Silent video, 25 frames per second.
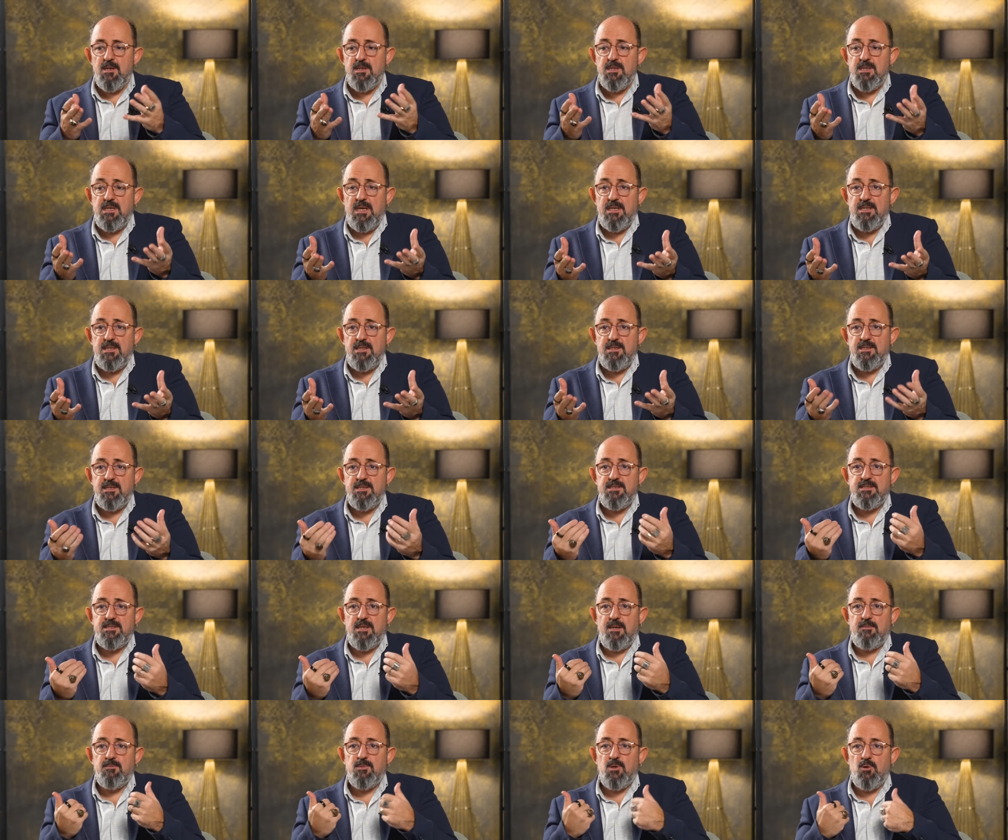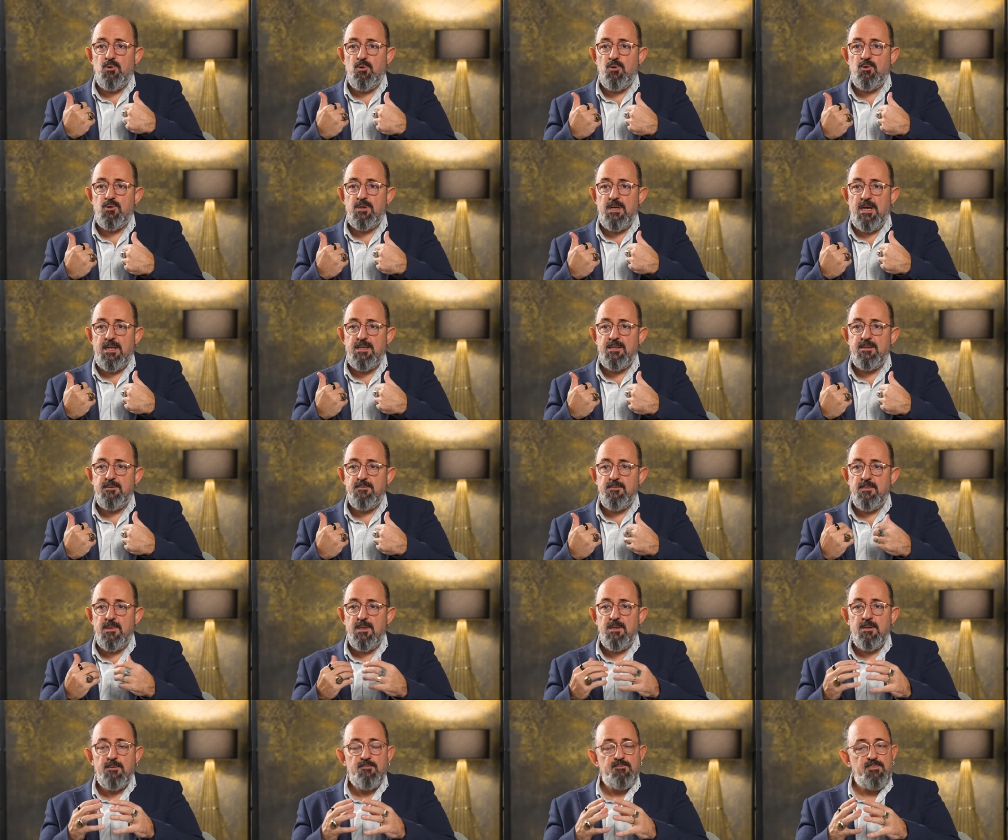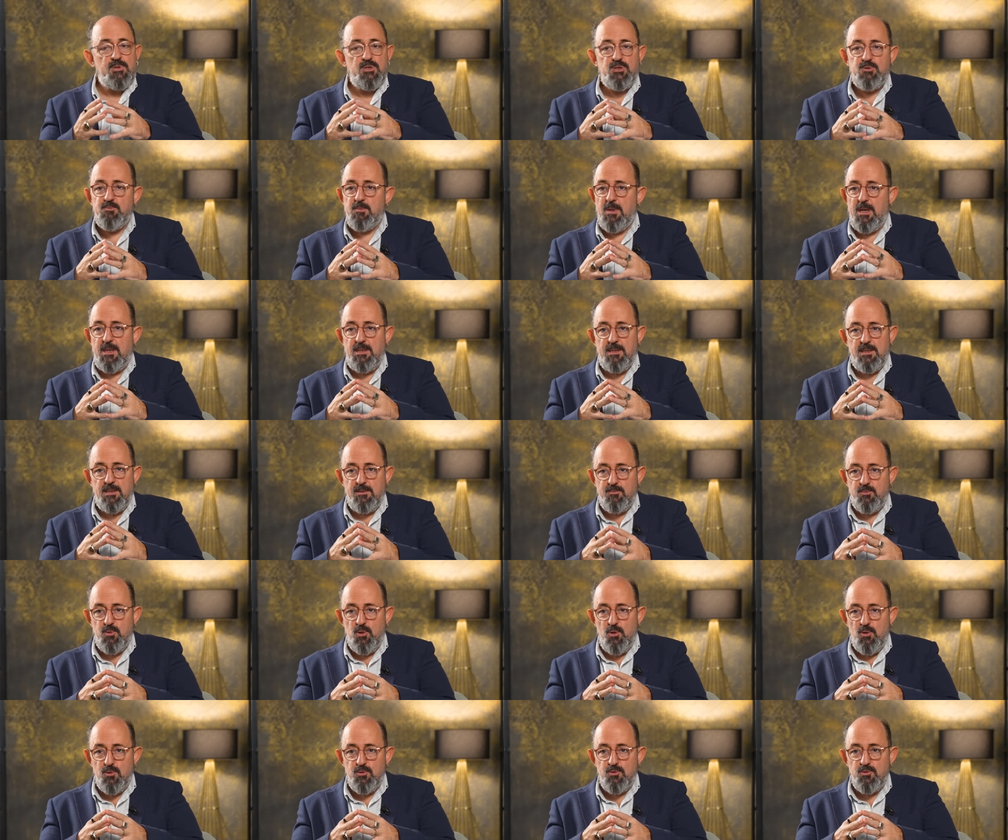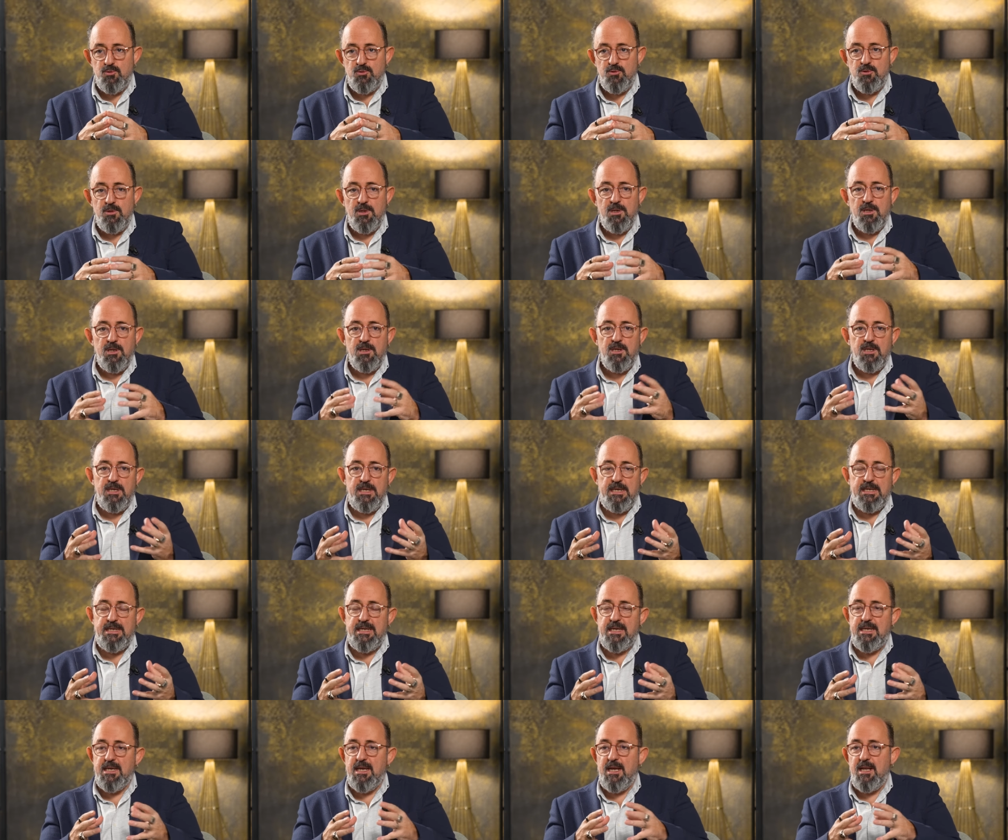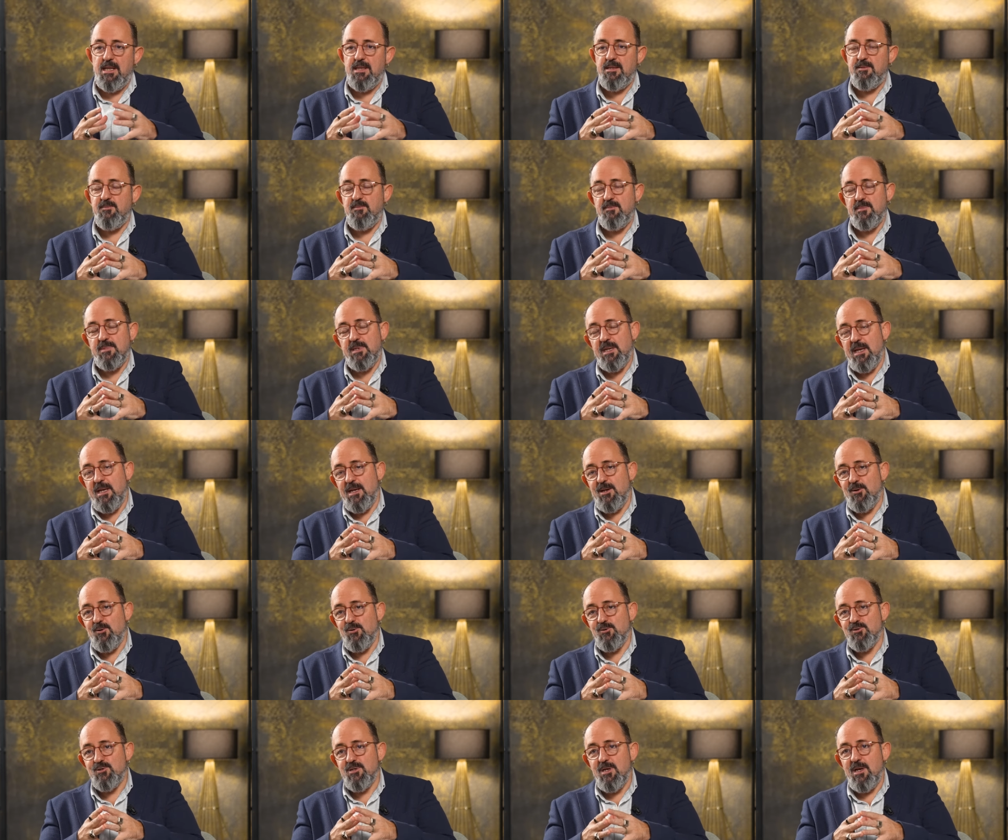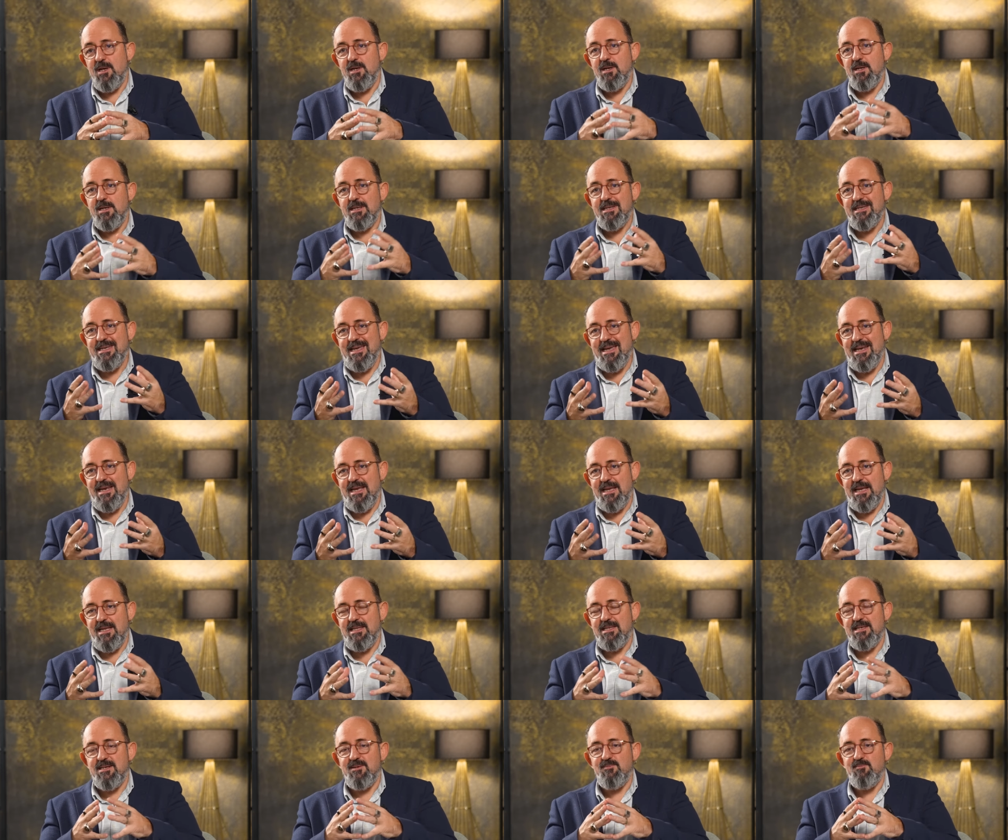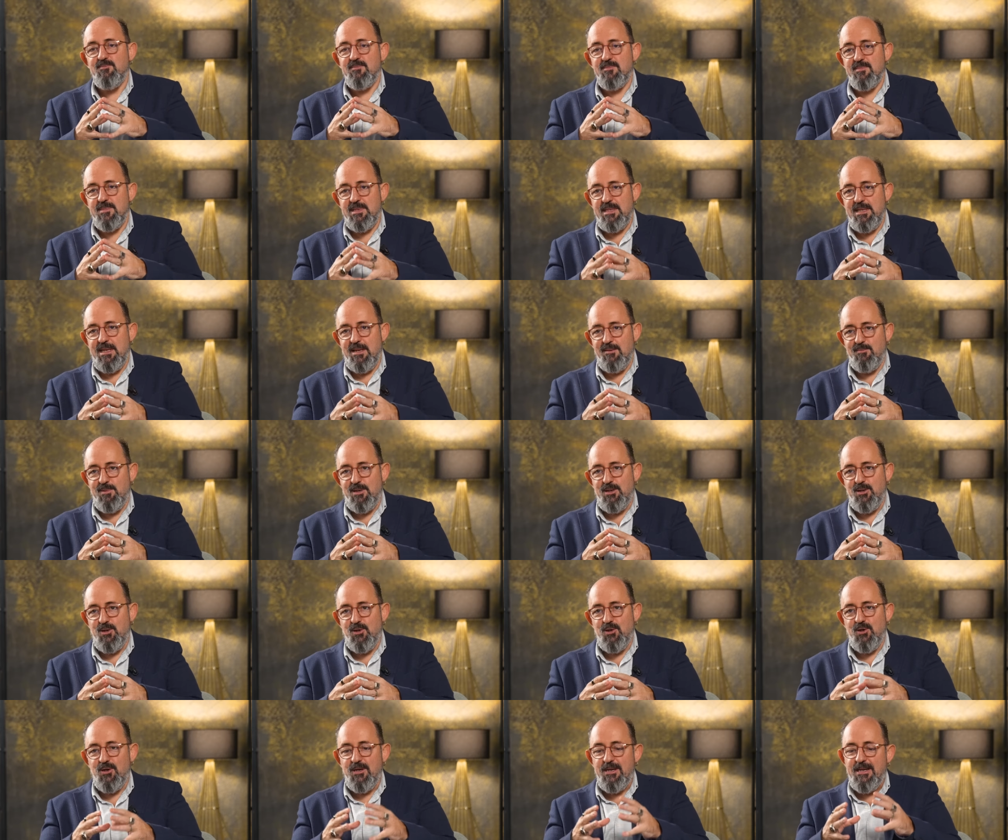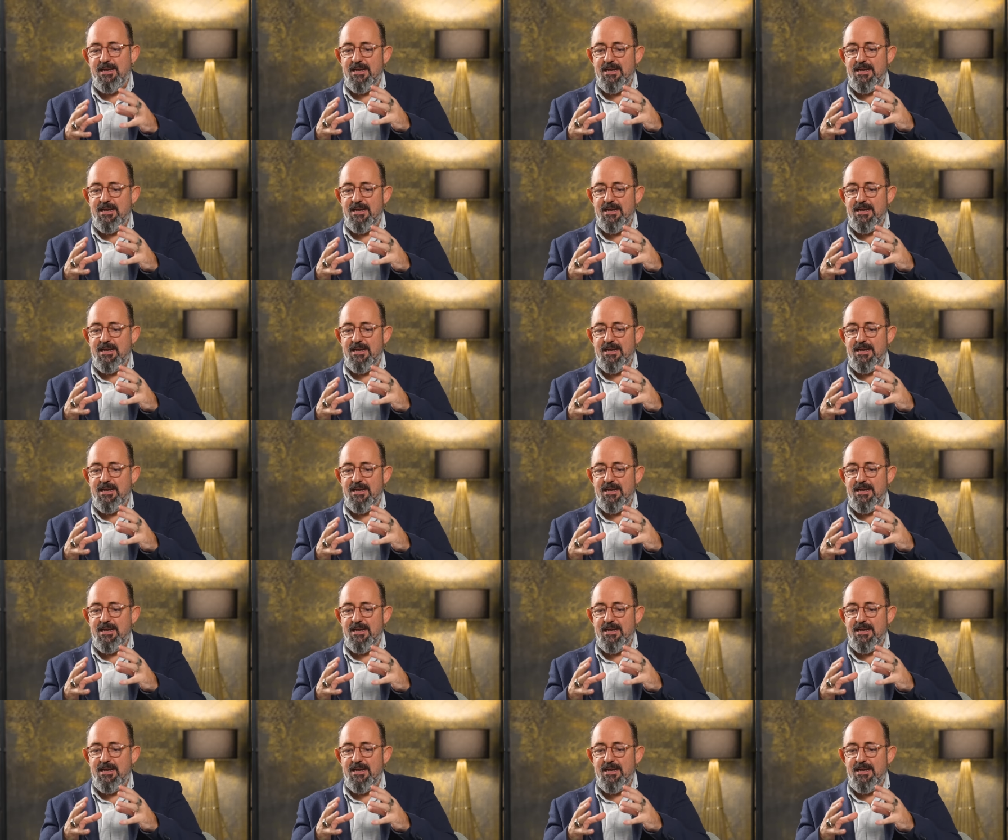Yanıldıysam da öğrendim. Pişmanlığım yoktur. İyi ki geldim. Gene olsa gene gelirim diyebiliyor.